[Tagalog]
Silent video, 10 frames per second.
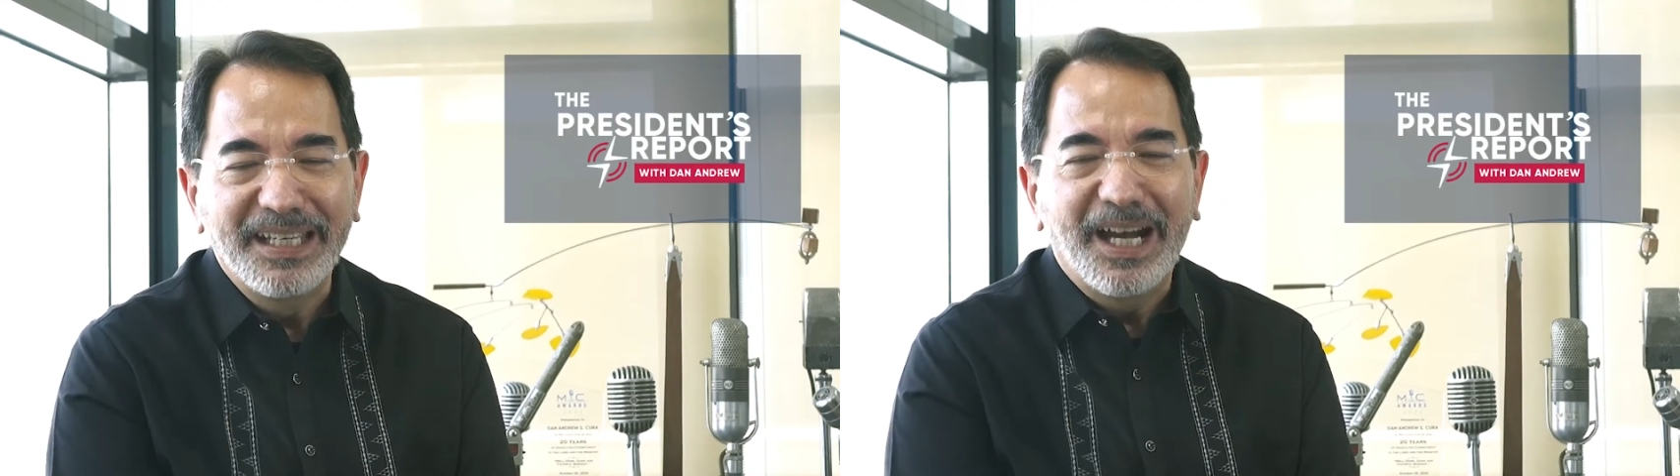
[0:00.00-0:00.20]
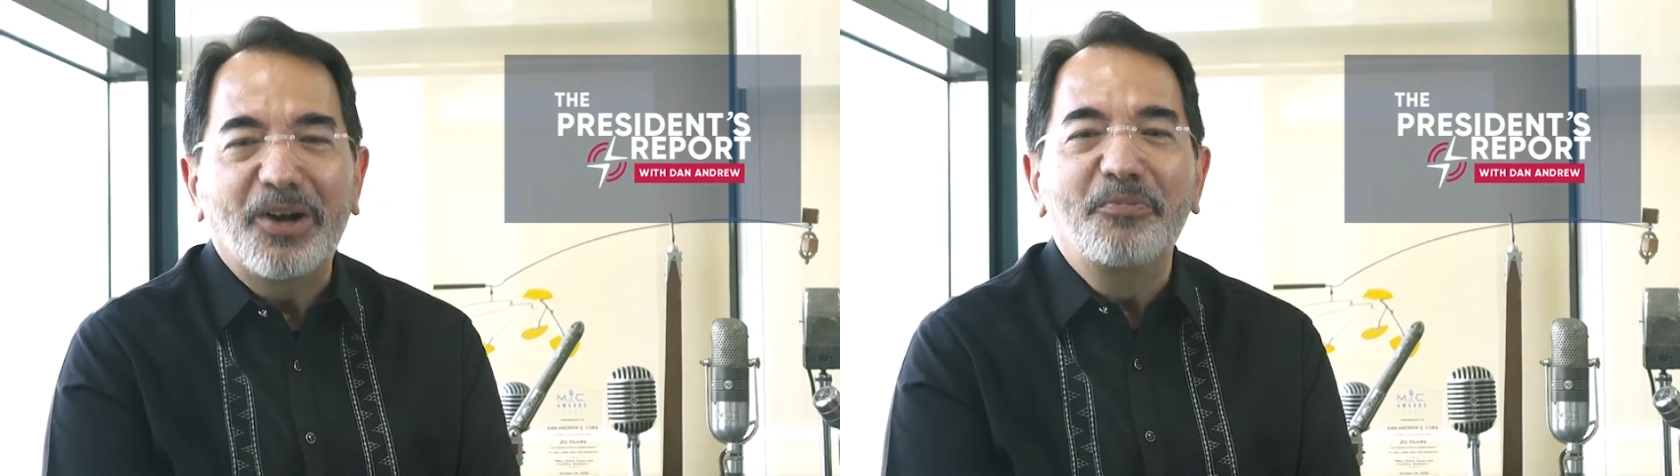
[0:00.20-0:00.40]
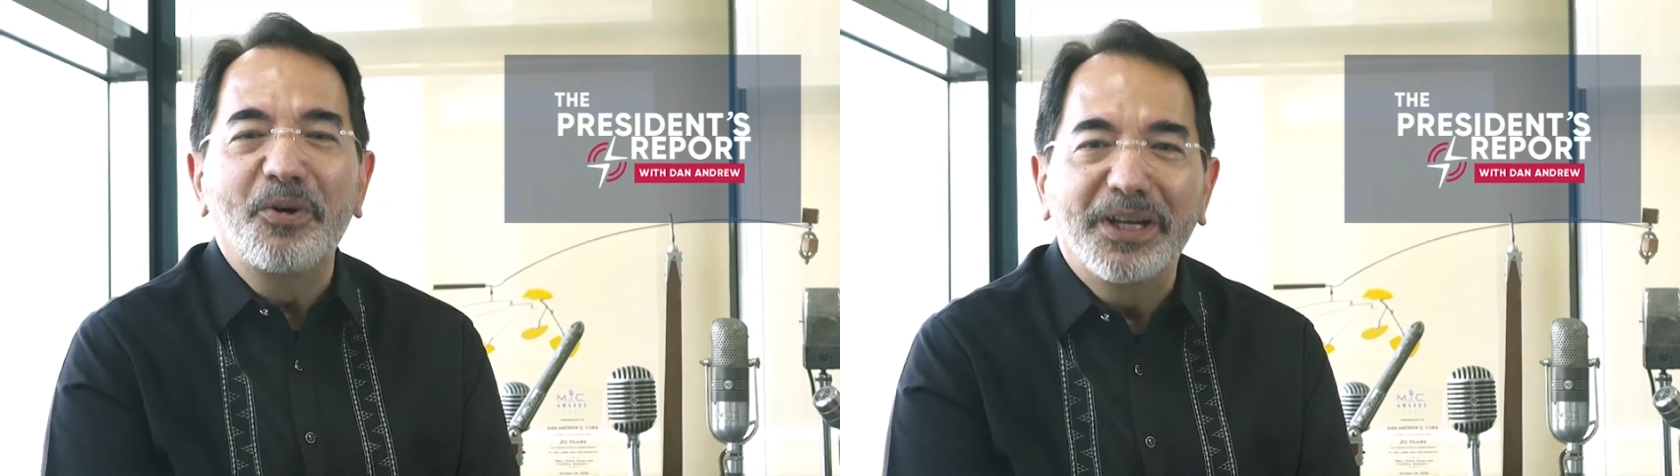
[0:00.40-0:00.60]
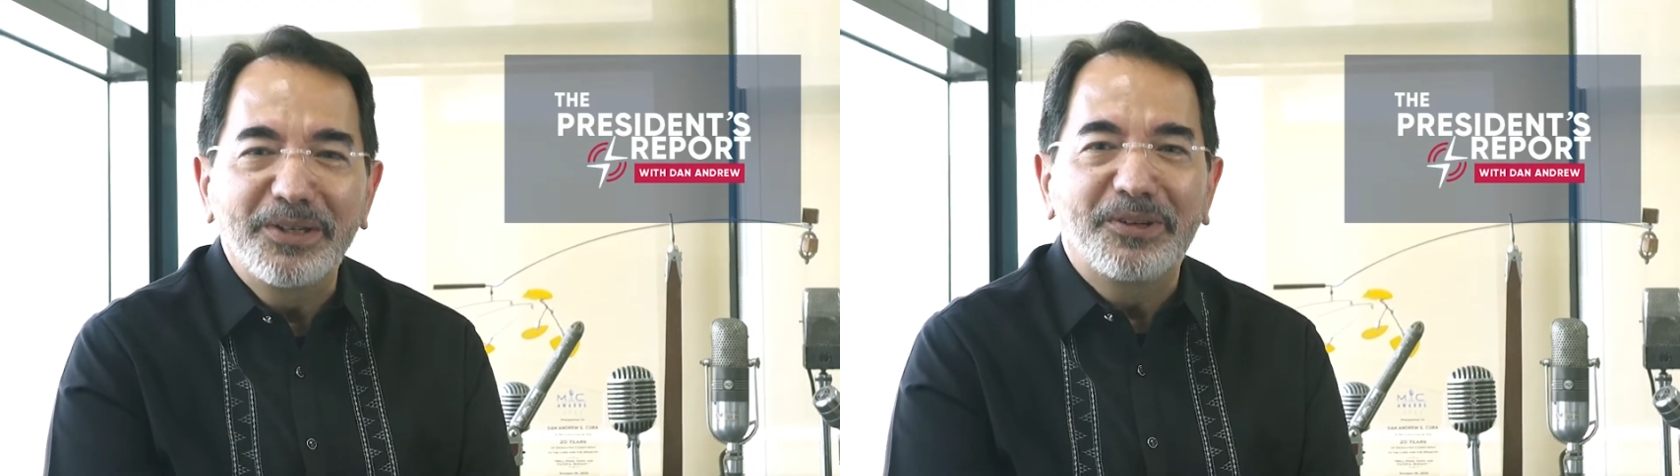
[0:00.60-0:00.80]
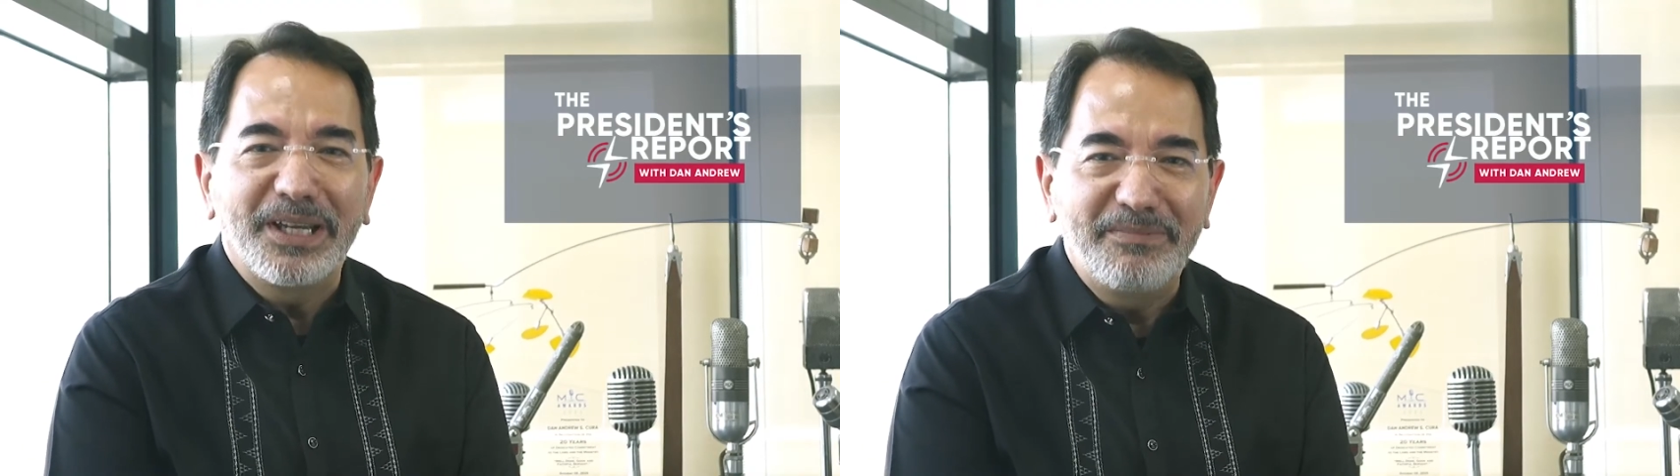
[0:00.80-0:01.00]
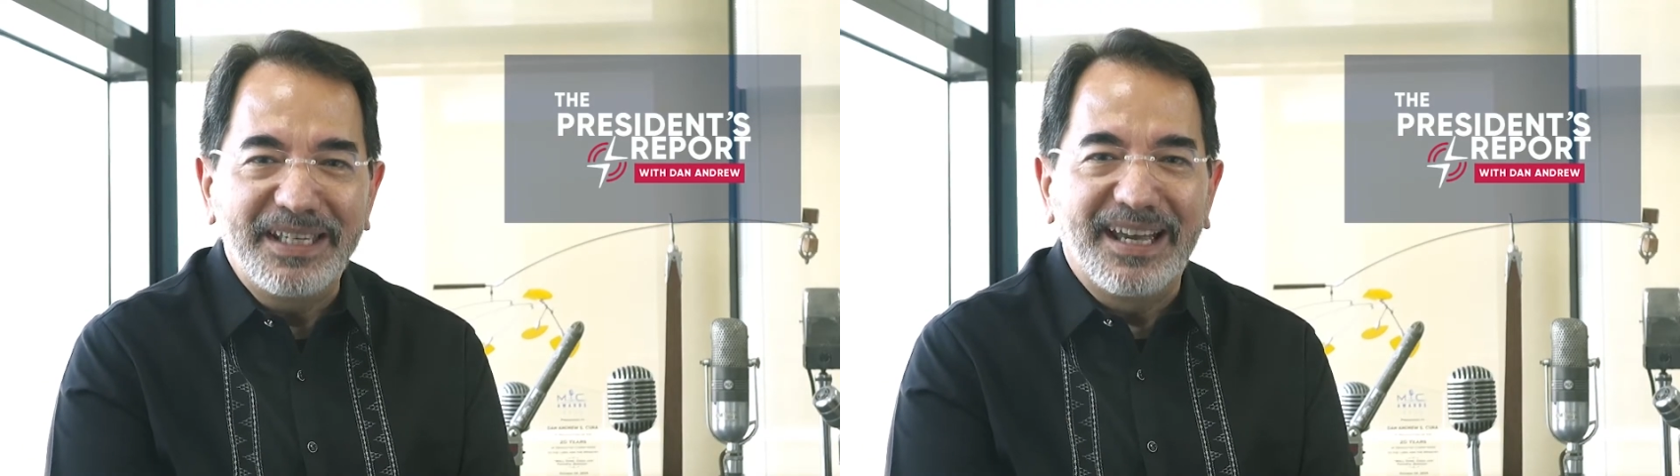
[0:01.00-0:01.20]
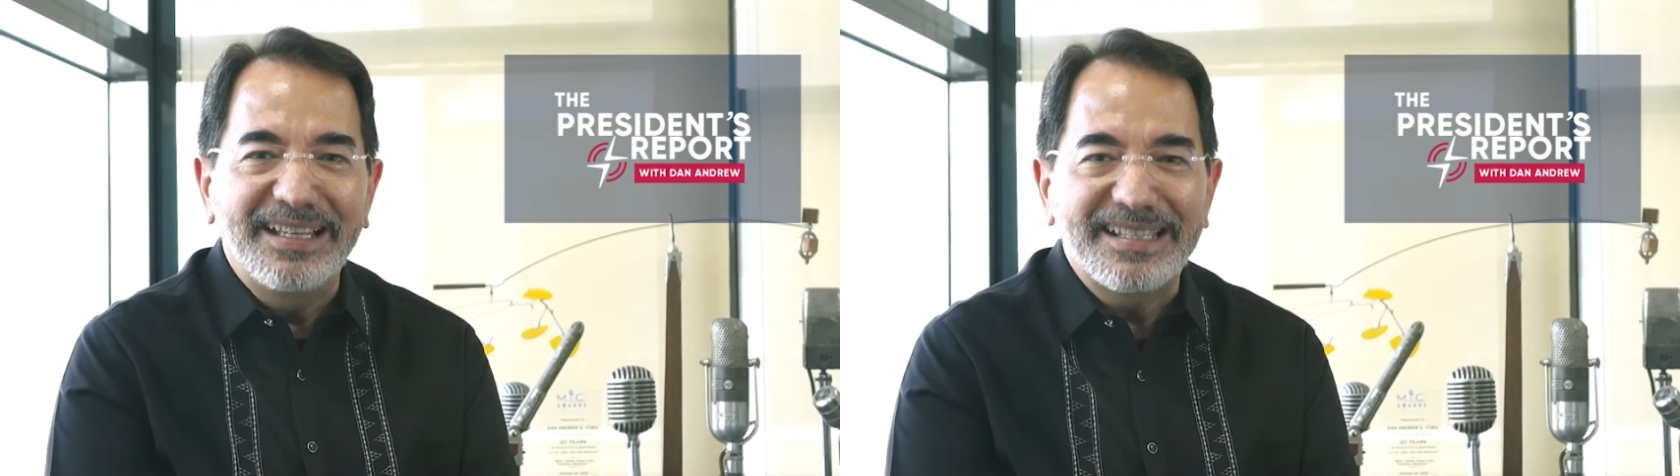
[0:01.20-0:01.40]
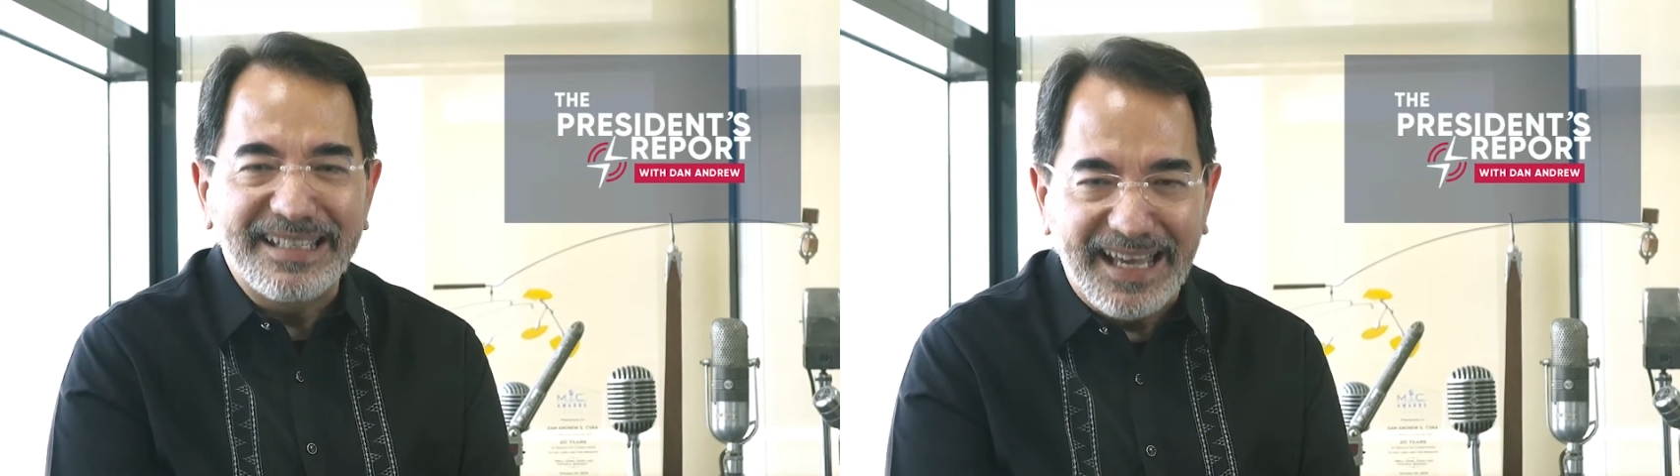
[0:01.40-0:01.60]
Ako po ang inyong kaibigan,
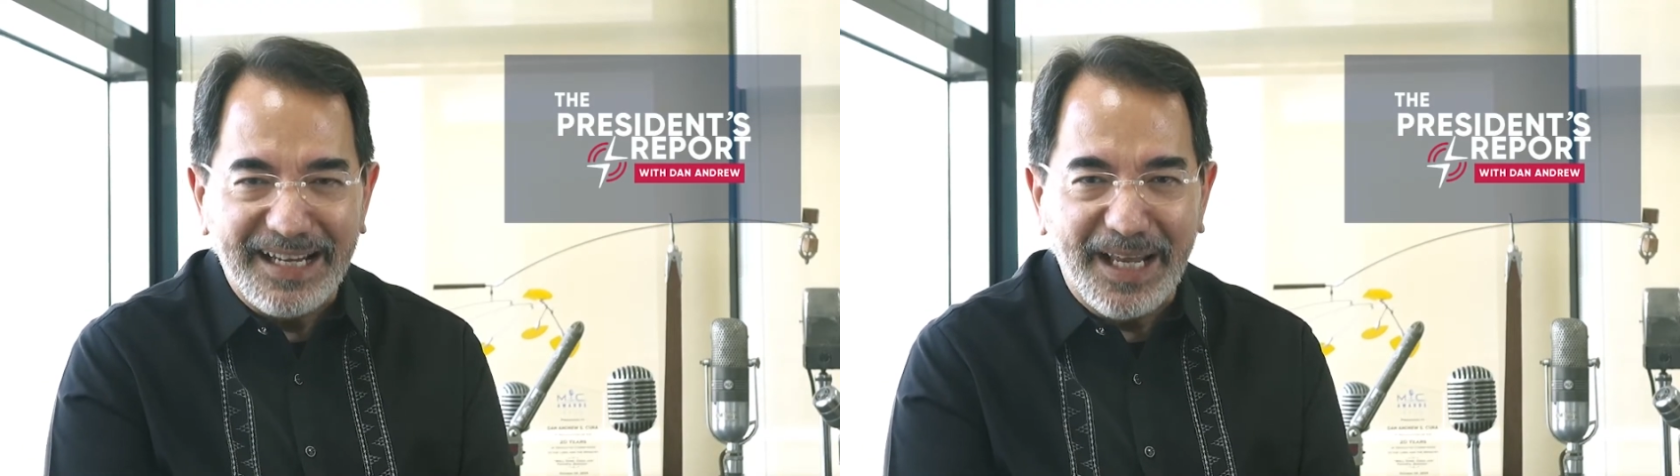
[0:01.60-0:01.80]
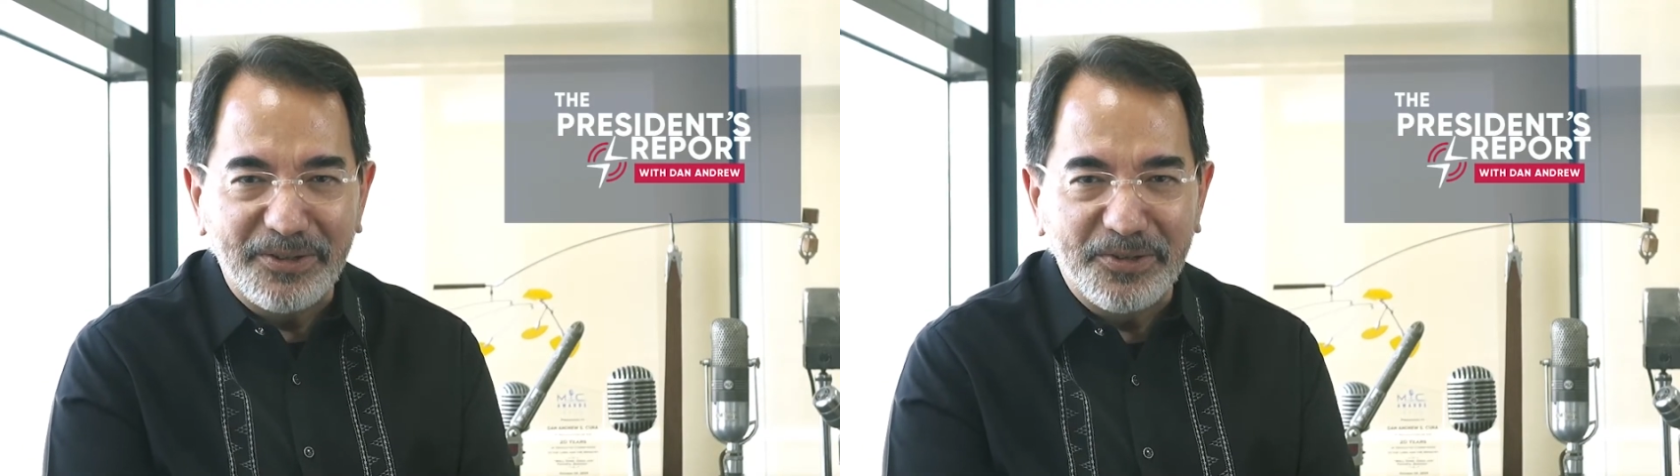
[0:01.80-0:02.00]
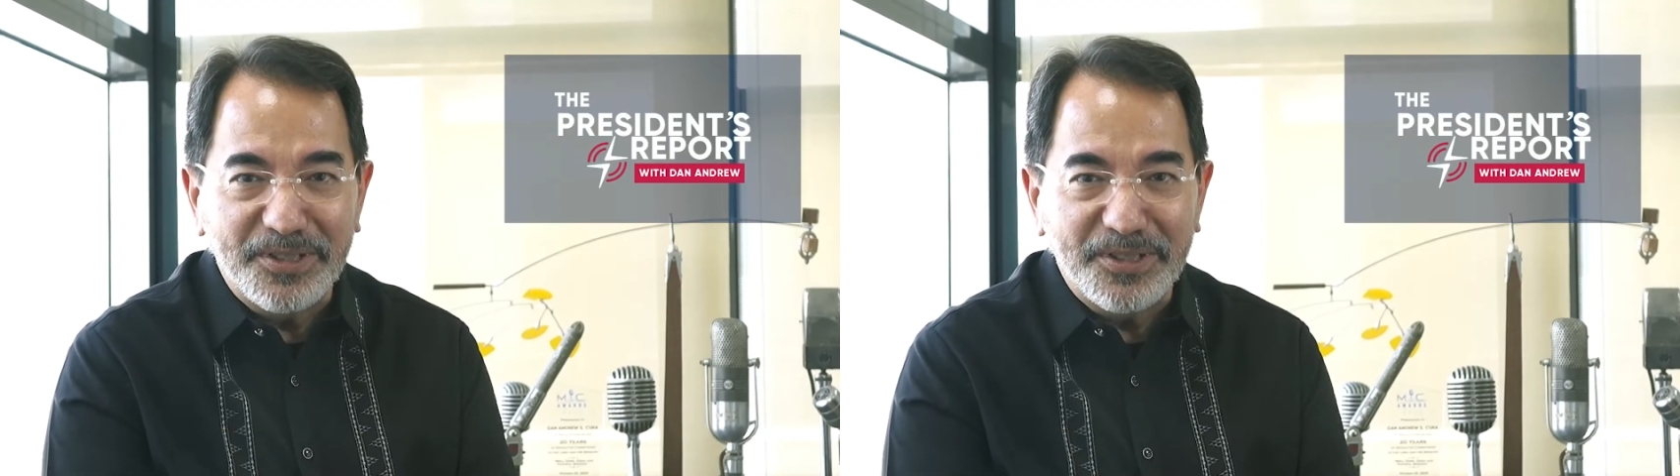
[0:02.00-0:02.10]
si Dan Andrew.